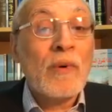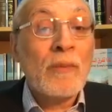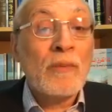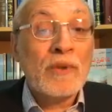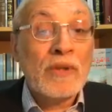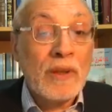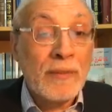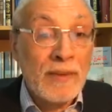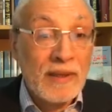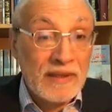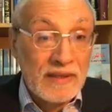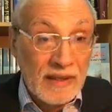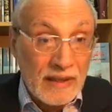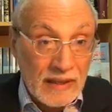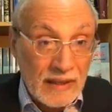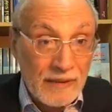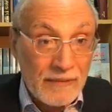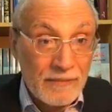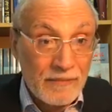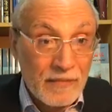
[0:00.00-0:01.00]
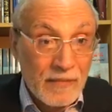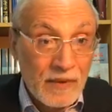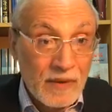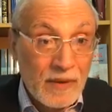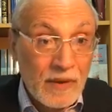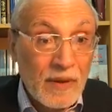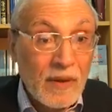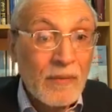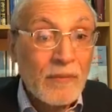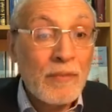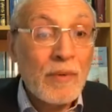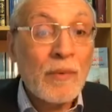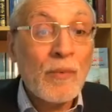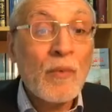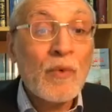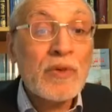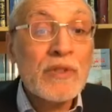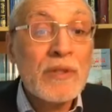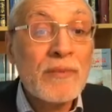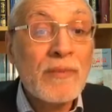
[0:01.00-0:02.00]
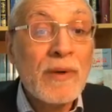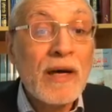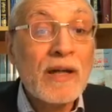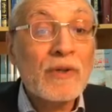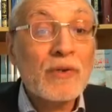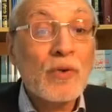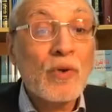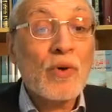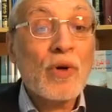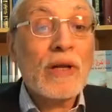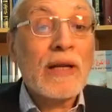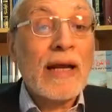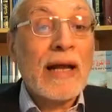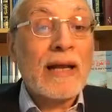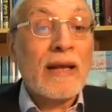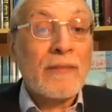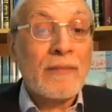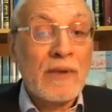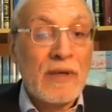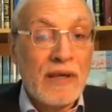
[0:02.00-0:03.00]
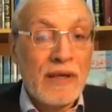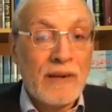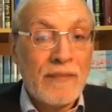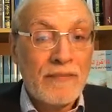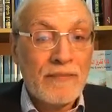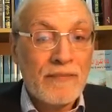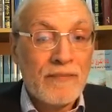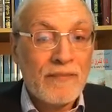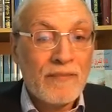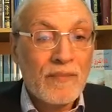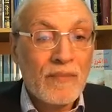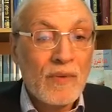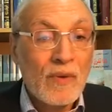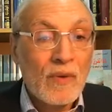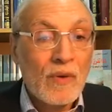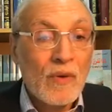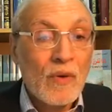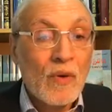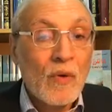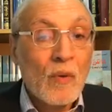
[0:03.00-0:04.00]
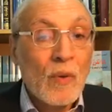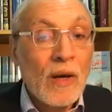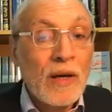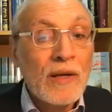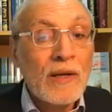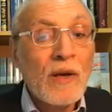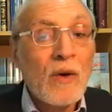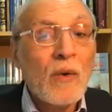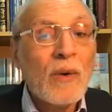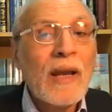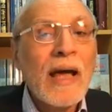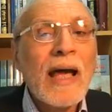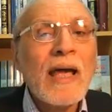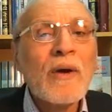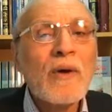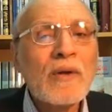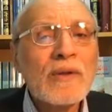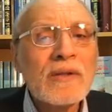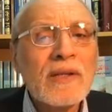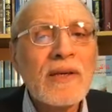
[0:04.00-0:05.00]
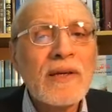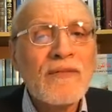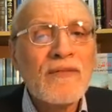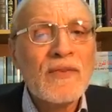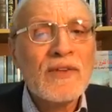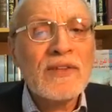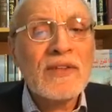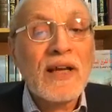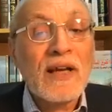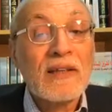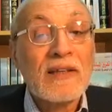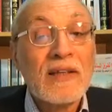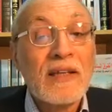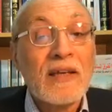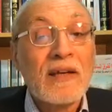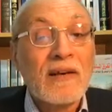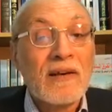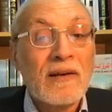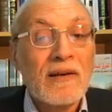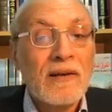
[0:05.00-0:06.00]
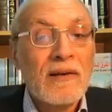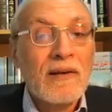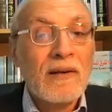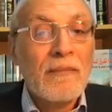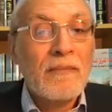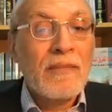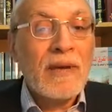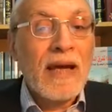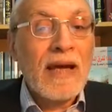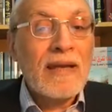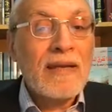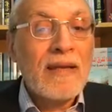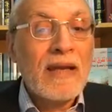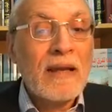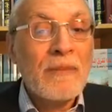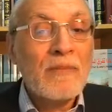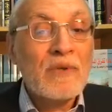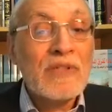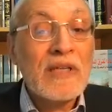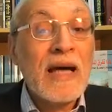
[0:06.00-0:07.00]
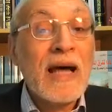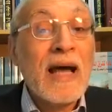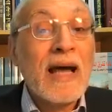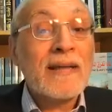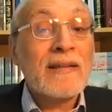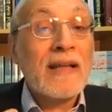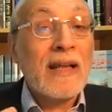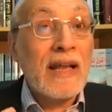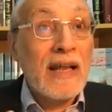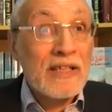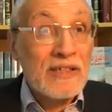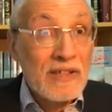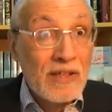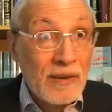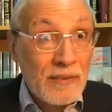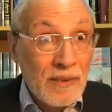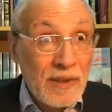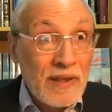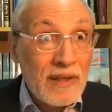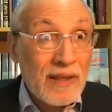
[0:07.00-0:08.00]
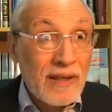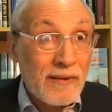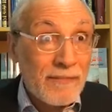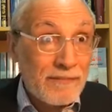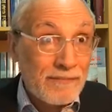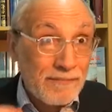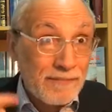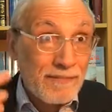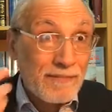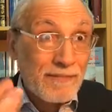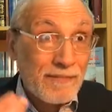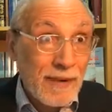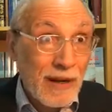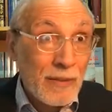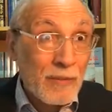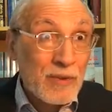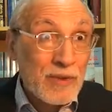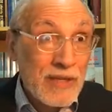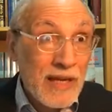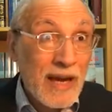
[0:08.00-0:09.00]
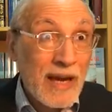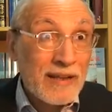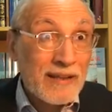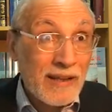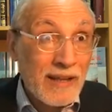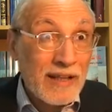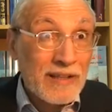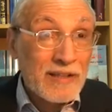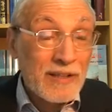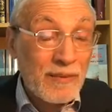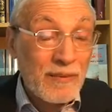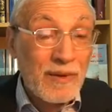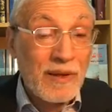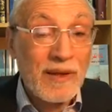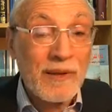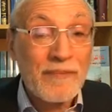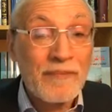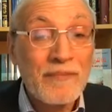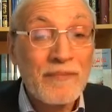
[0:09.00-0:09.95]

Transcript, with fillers: متمدنه بموجب الطرق العربيه وانه لا يخطئ في التقدير بان المساعده الاجنبيه المساعده الاجنبيه